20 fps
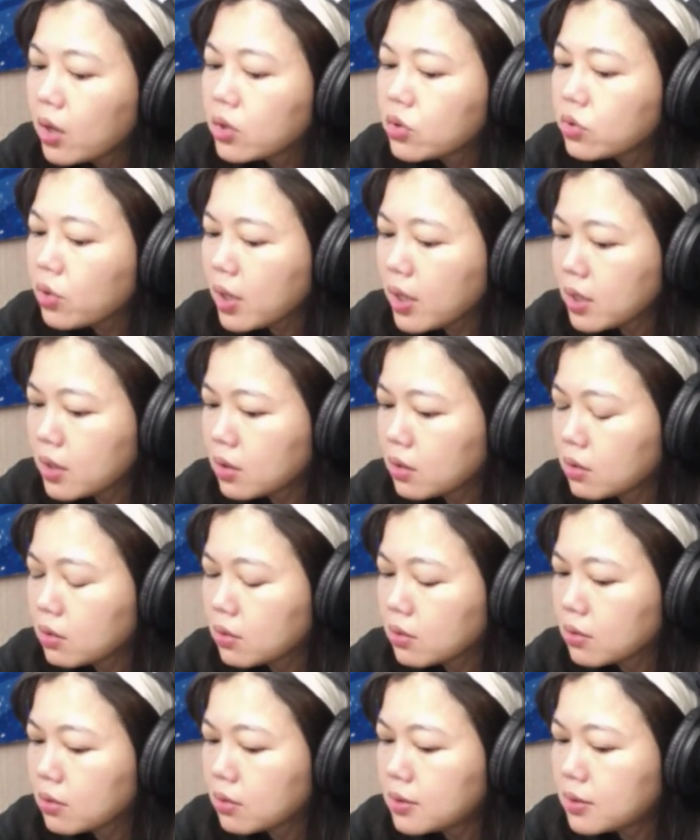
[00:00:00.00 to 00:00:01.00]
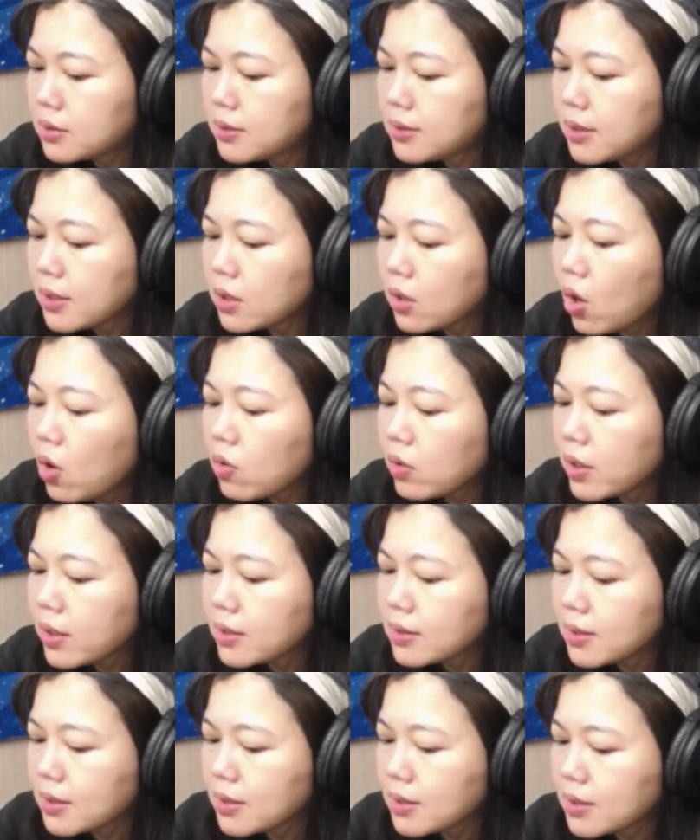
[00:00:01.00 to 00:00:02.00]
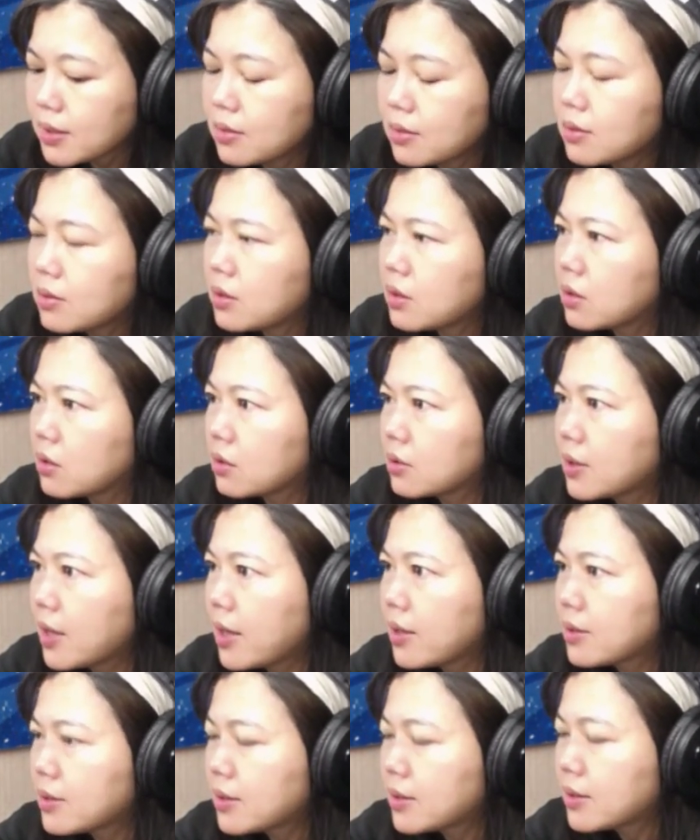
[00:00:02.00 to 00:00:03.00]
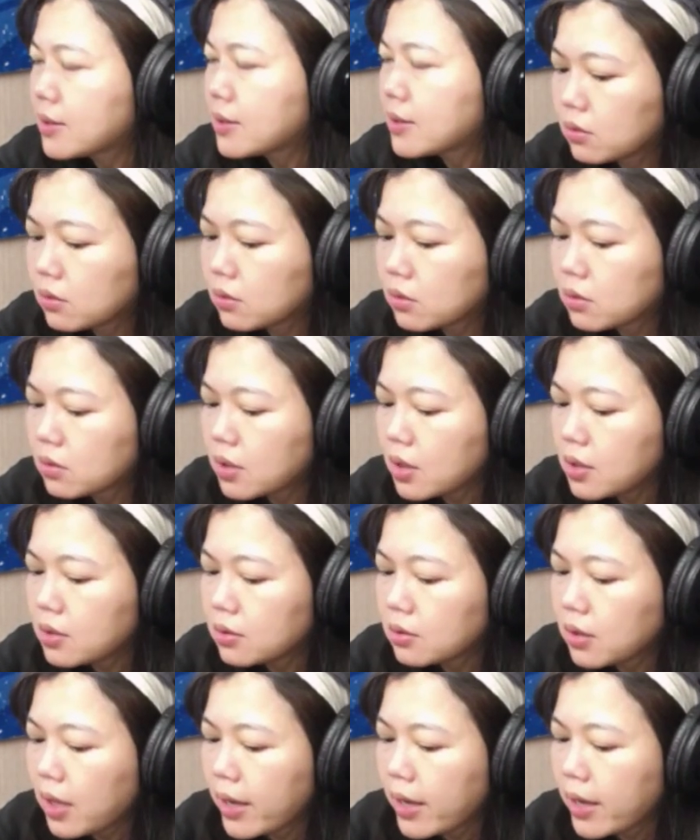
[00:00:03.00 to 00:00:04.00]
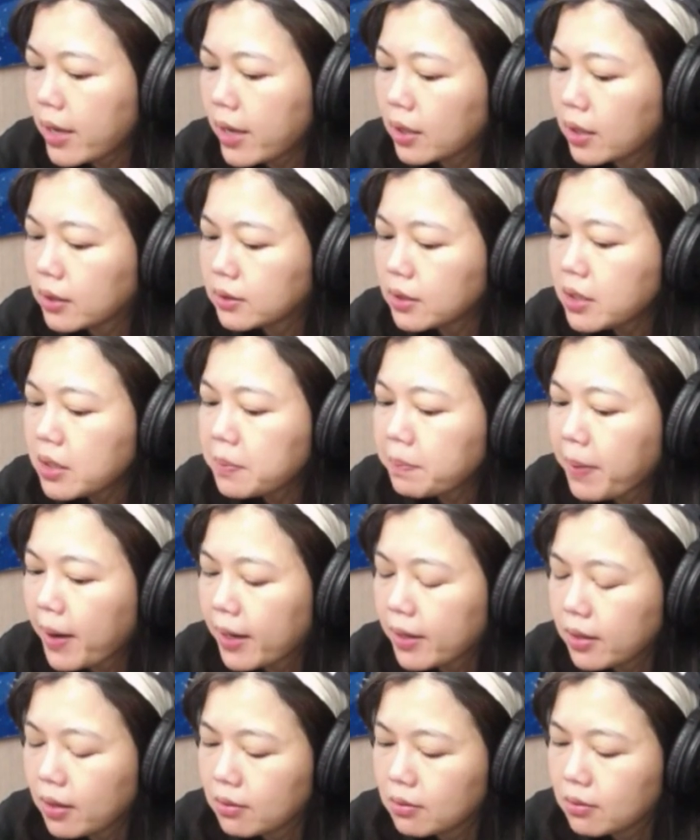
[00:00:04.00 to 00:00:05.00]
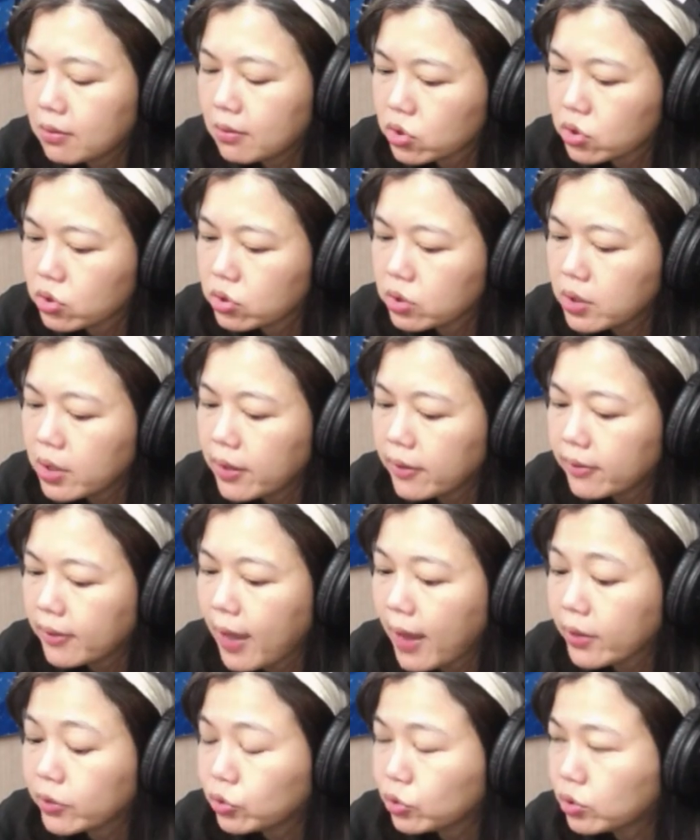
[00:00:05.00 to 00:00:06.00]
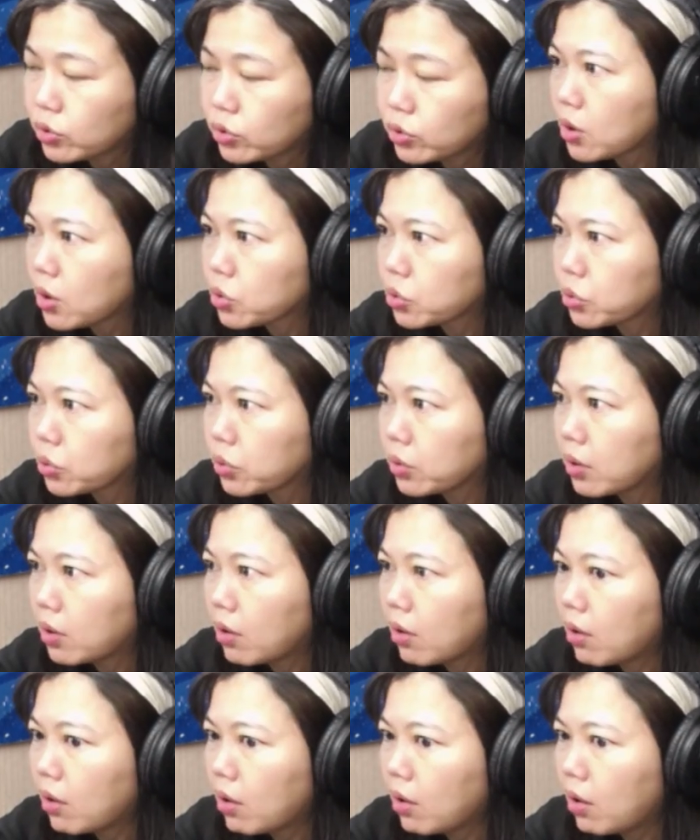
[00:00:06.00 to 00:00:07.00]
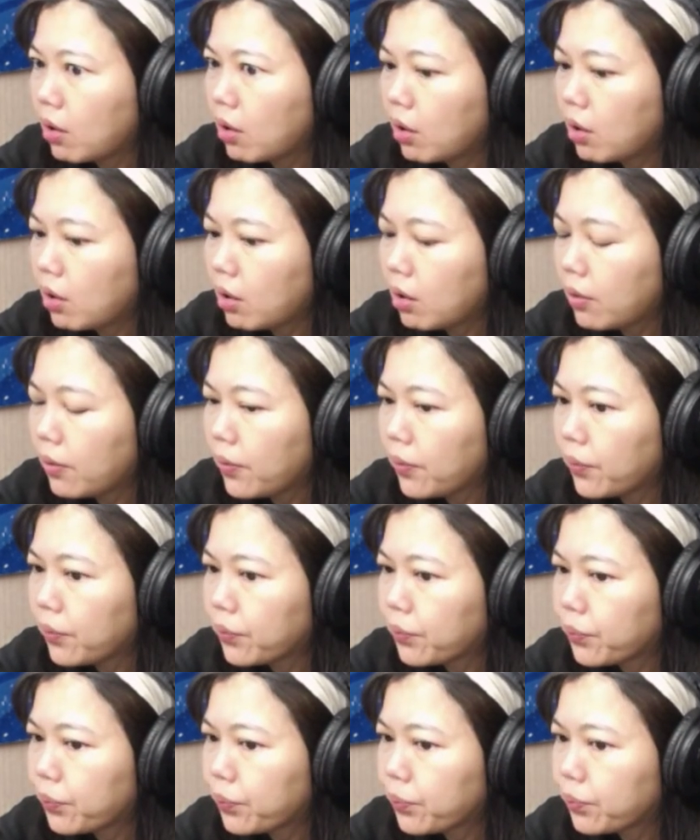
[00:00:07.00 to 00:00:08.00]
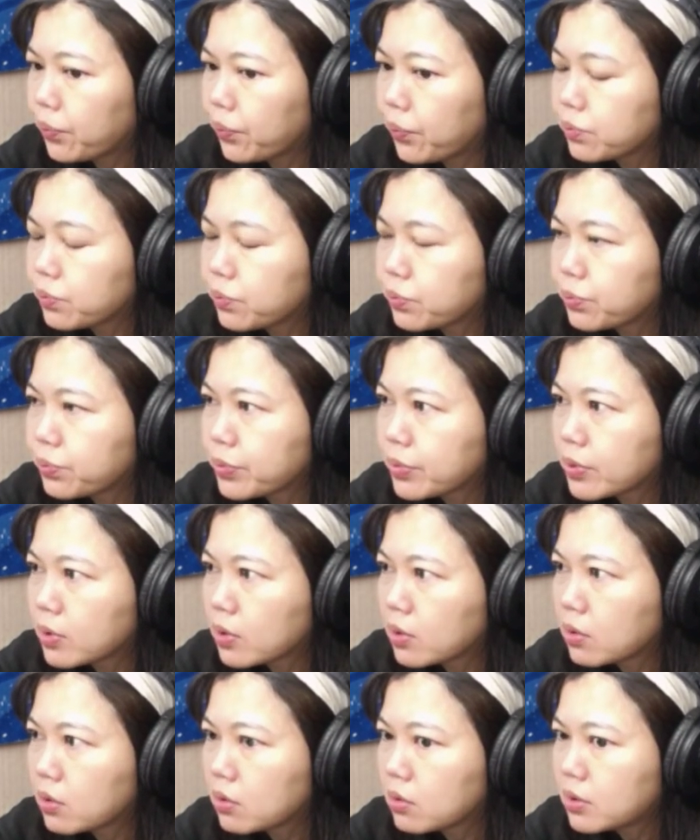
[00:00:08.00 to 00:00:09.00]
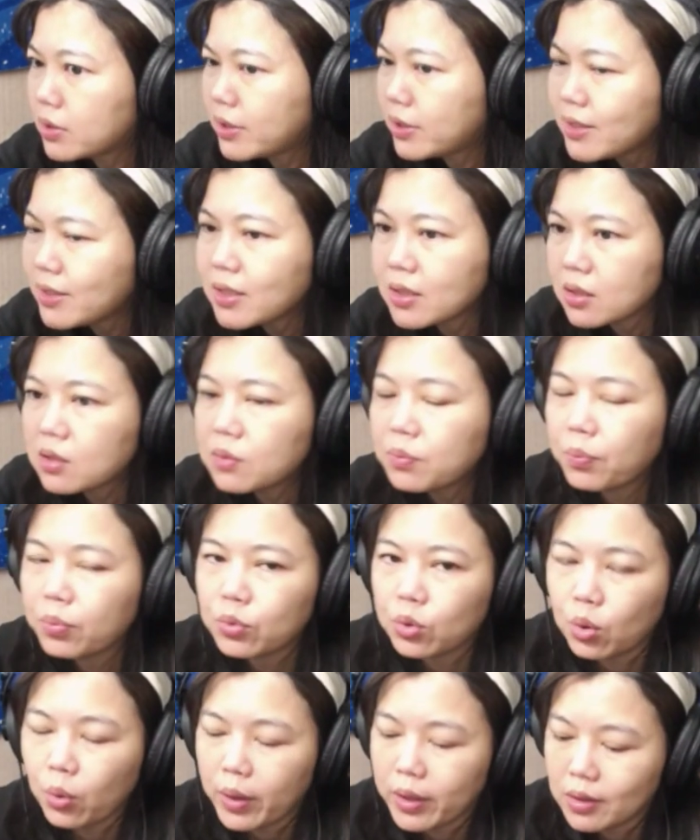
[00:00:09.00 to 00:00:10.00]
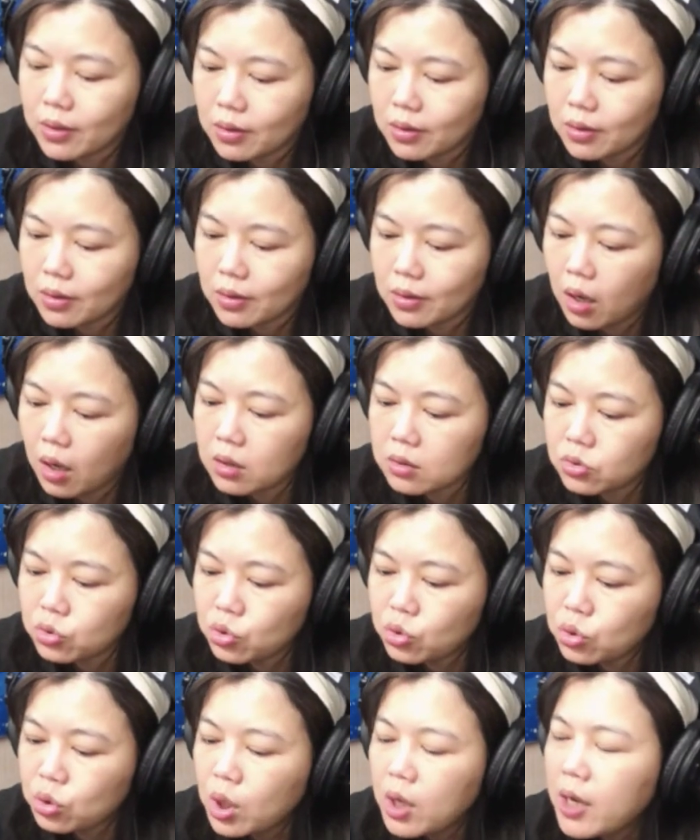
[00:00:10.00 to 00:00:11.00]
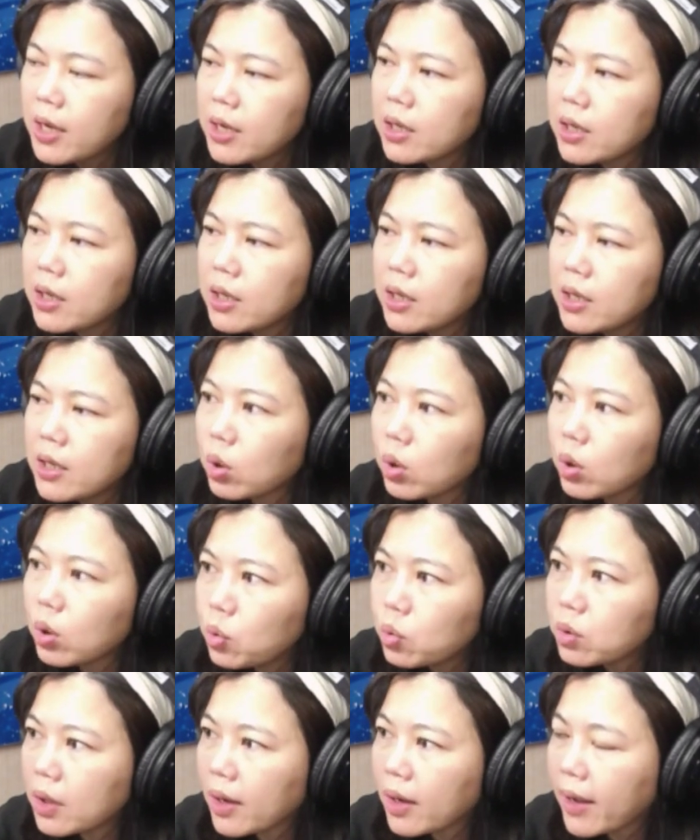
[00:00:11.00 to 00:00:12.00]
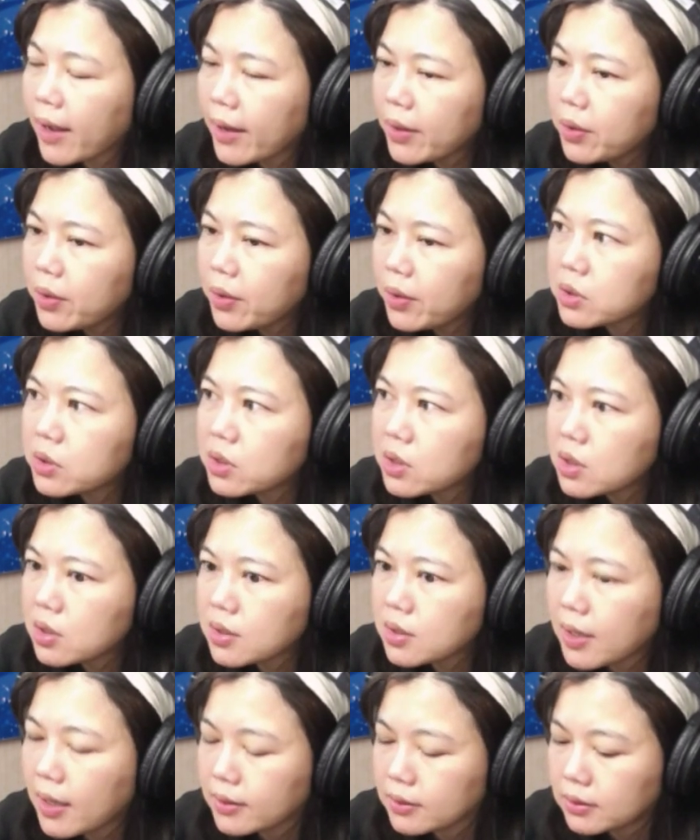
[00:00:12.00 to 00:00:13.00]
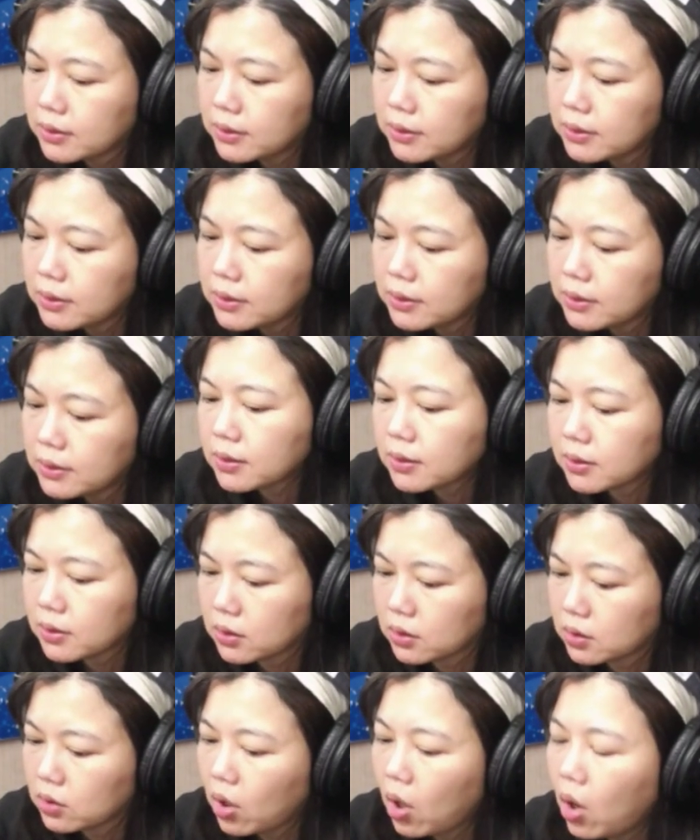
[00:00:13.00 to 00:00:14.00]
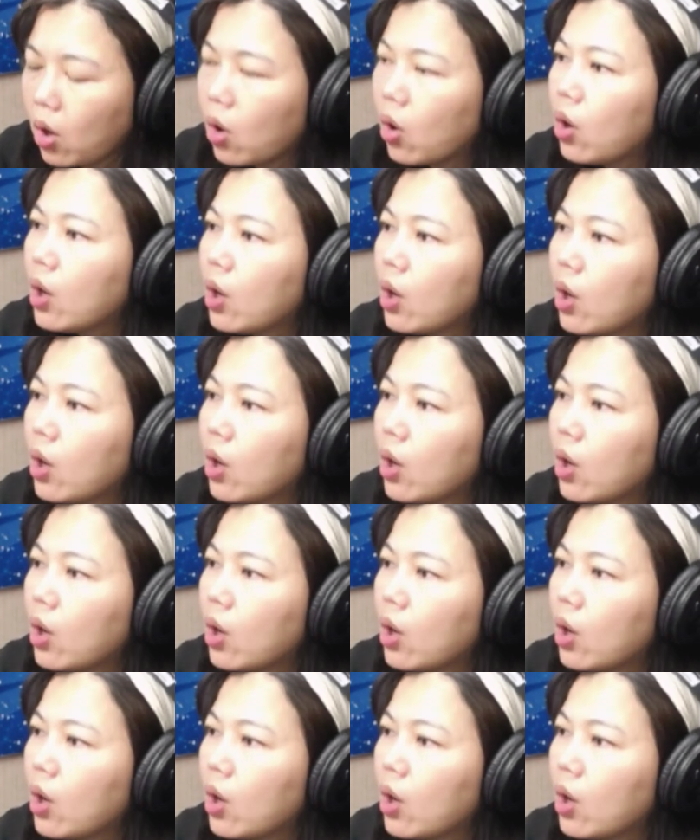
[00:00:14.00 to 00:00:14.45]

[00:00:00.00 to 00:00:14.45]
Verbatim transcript: 所以禁空令这件事情，在上第那两千零八年的实验，大家就知道说，呃，其实是不对的啊。去你过度干预市场的机制的时候，